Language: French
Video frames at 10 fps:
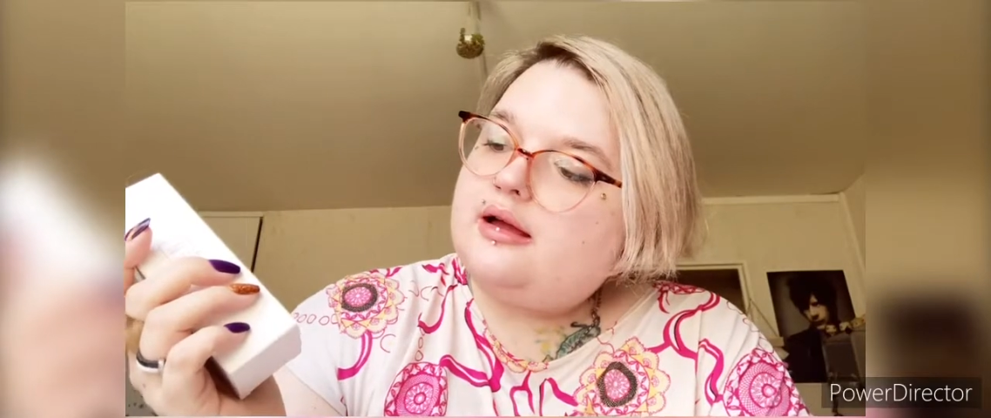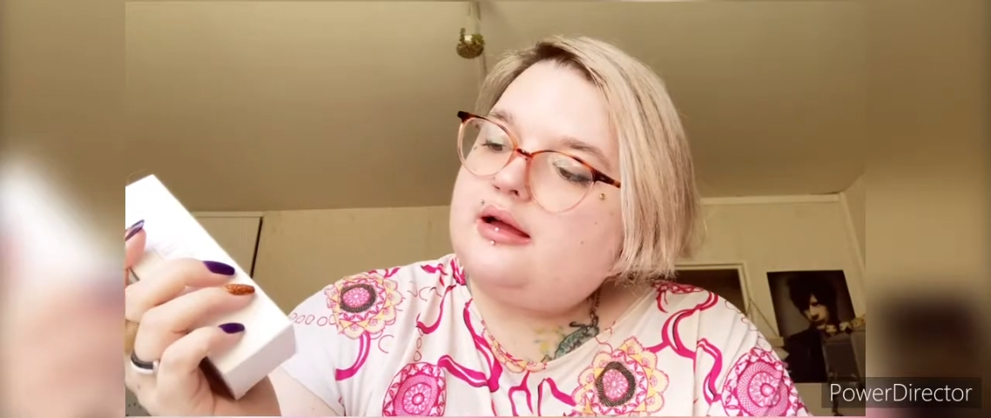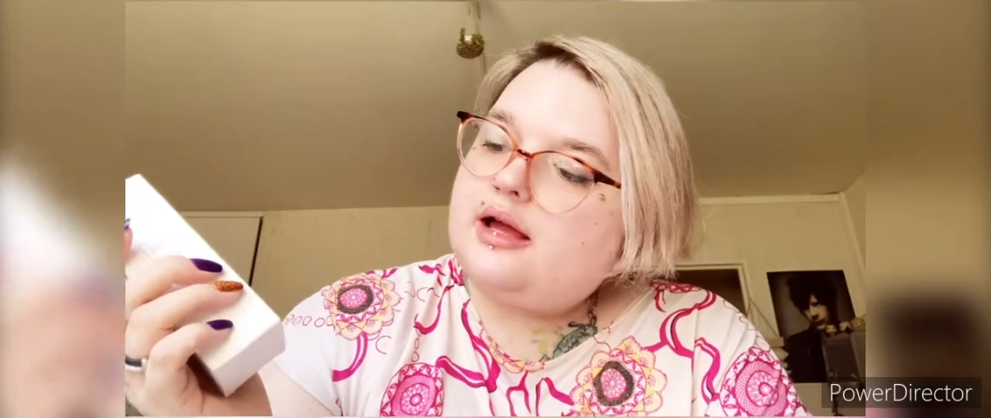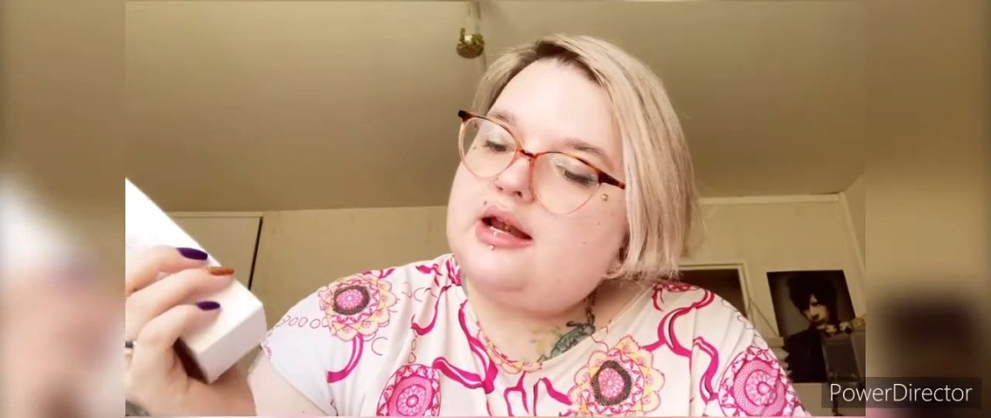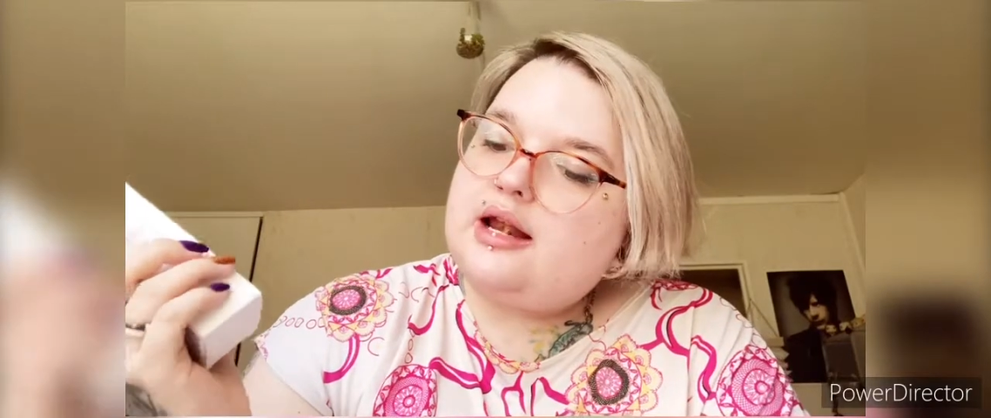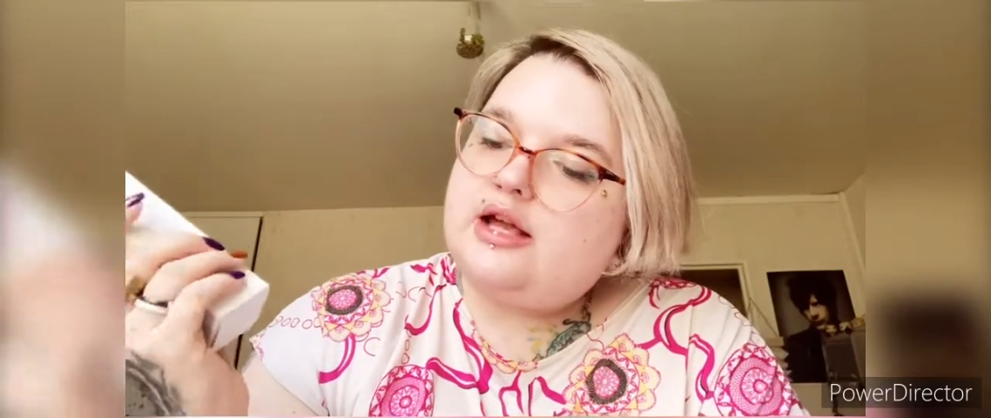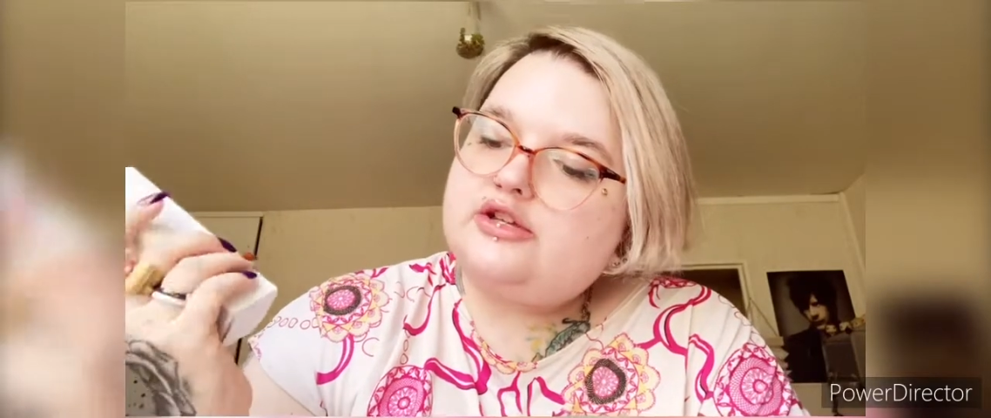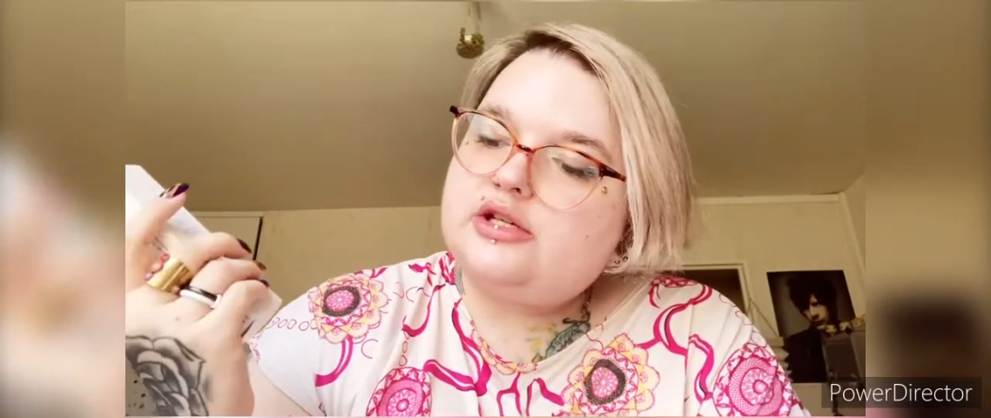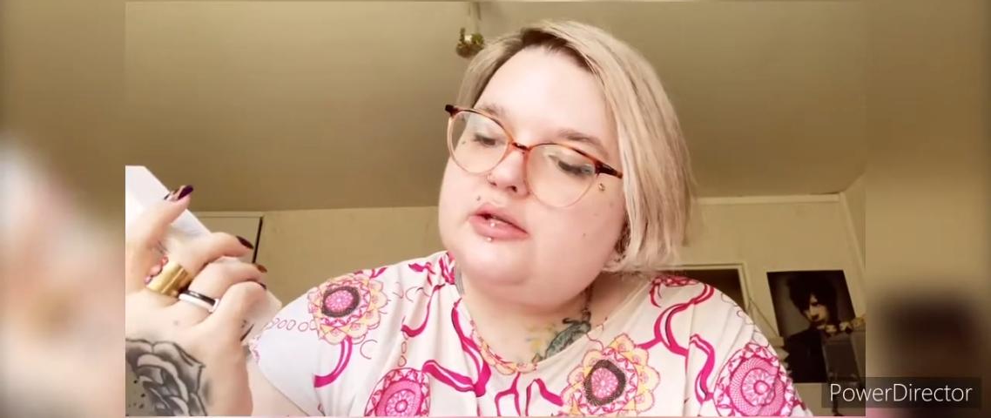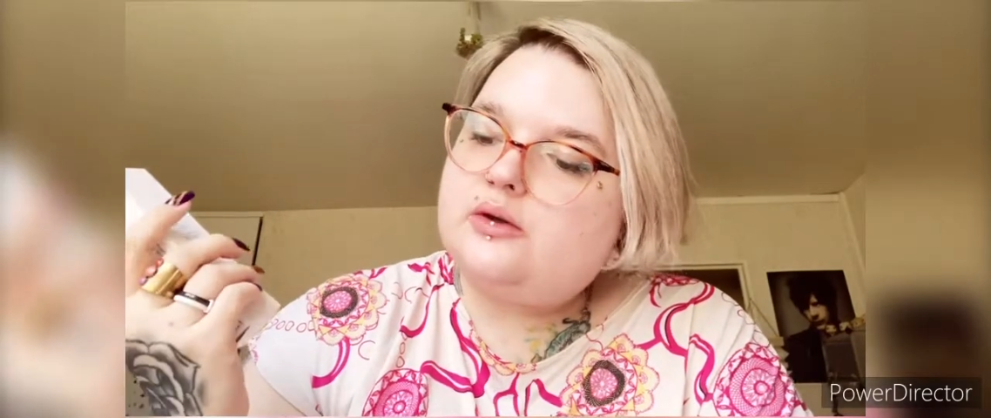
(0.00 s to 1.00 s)
à
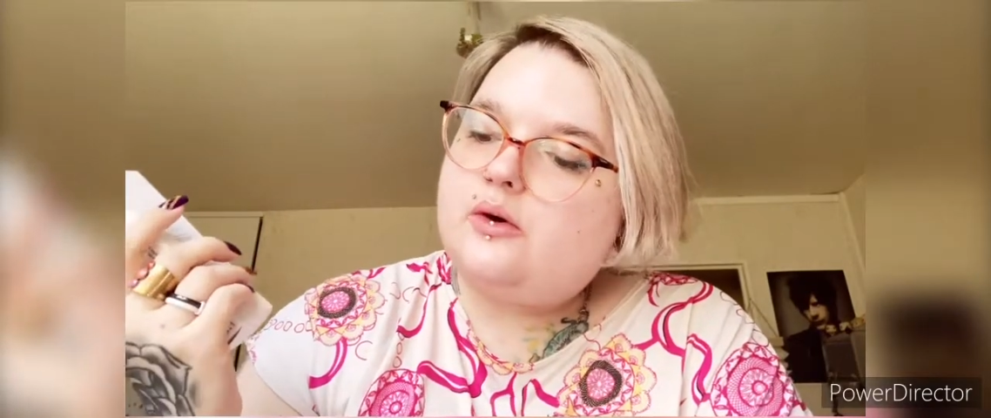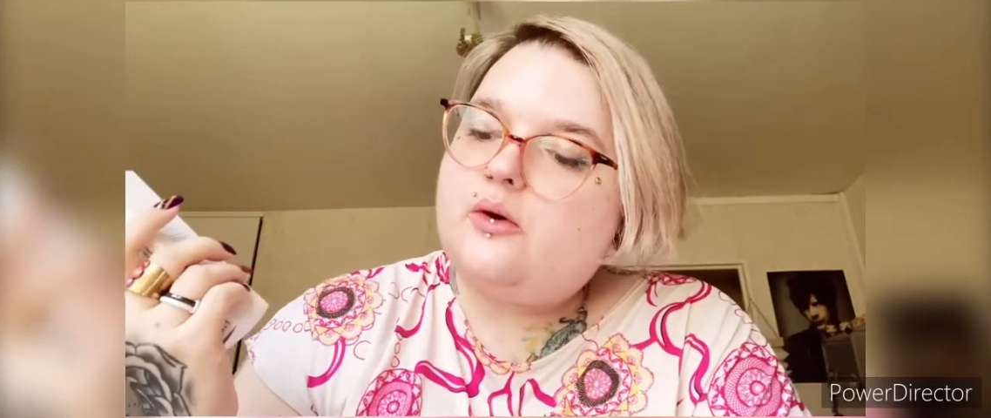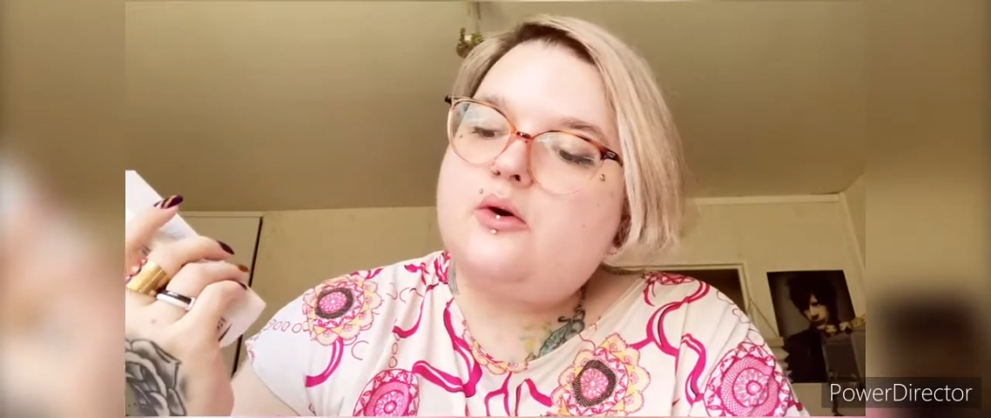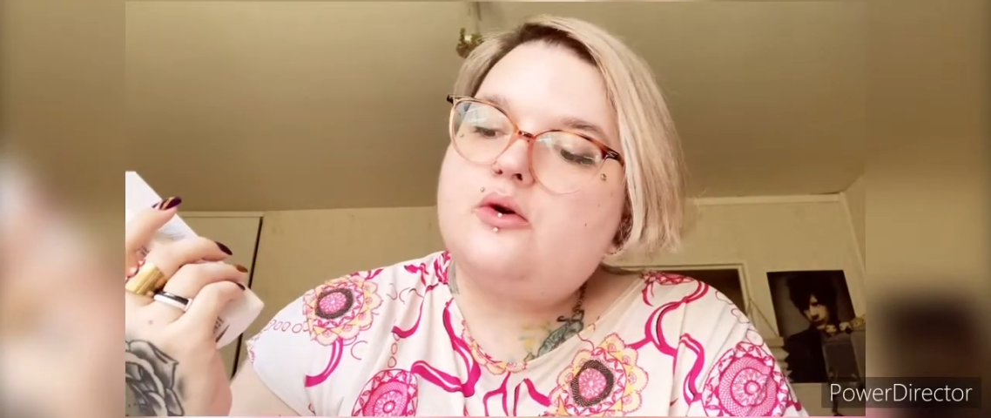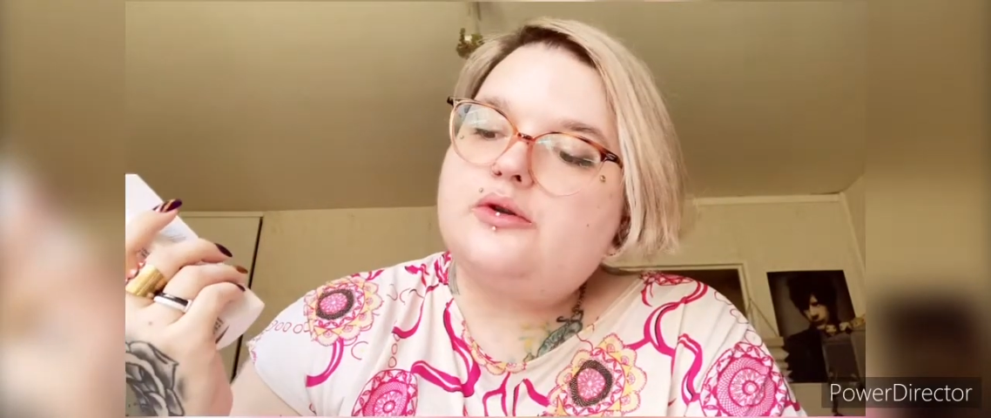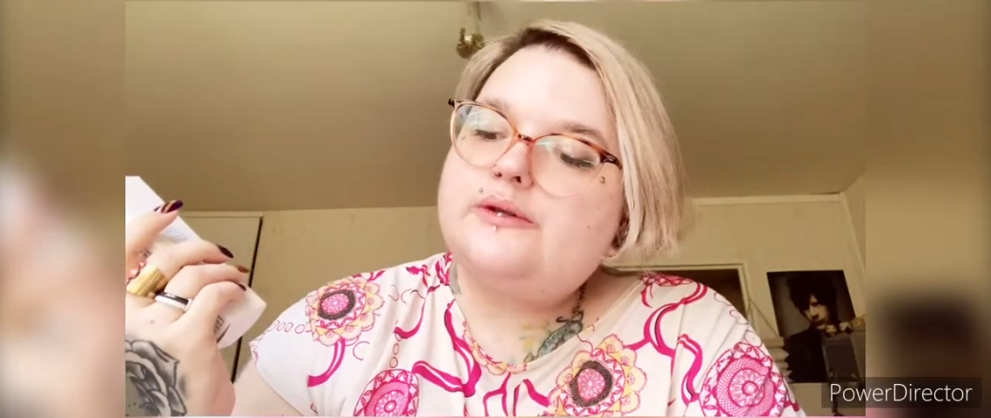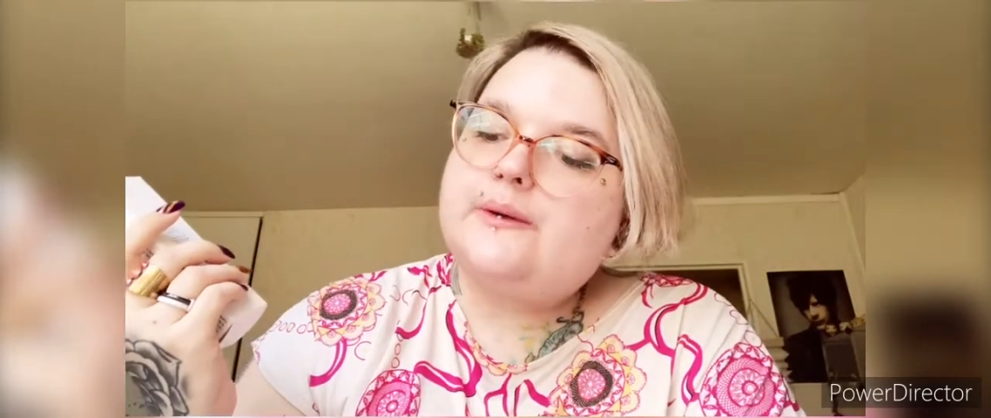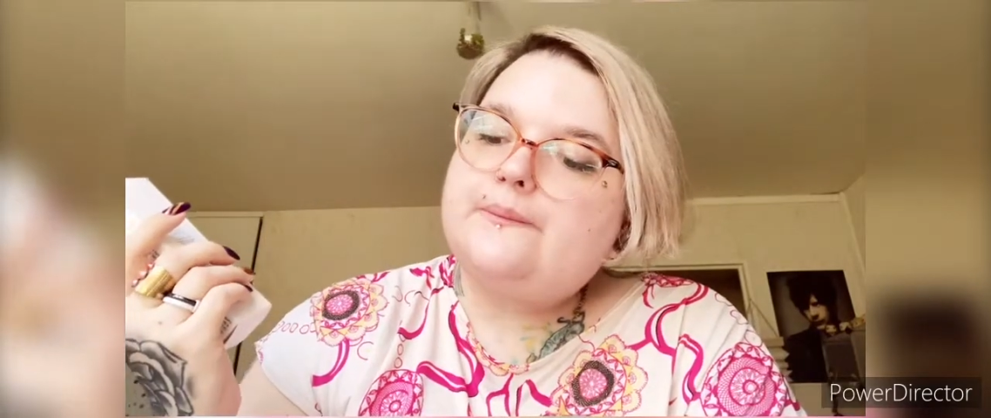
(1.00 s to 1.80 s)
l'argile de rose,